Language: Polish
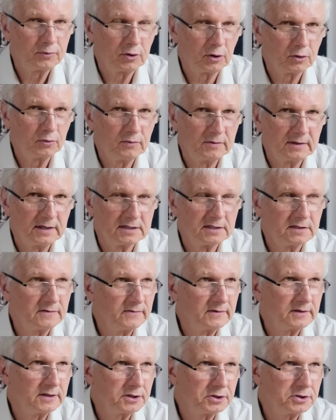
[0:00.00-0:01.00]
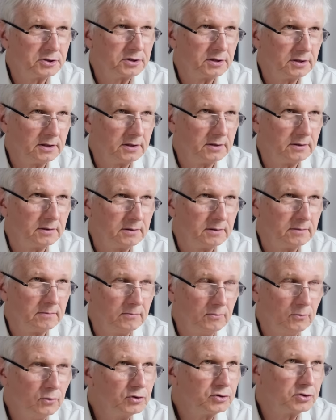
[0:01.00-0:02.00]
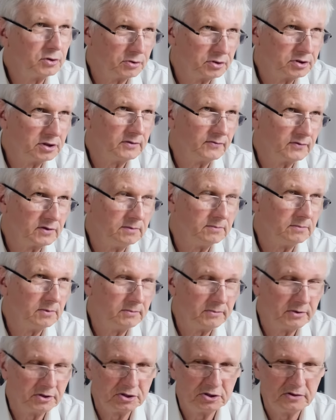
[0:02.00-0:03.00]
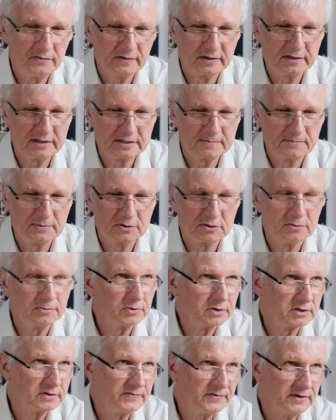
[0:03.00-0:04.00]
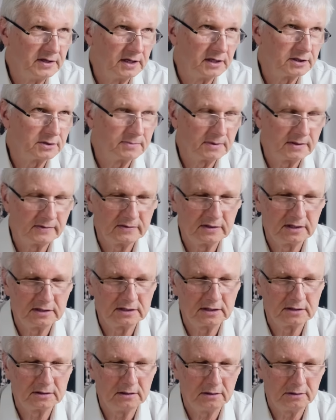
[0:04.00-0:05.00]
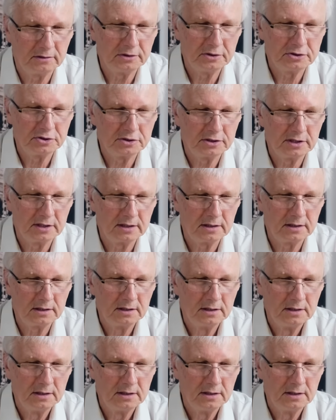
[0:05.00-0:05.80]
Kotły gazowe też się, muszą się w tym momencie w jakiś sposób rozwijać, prawda, technologicznie.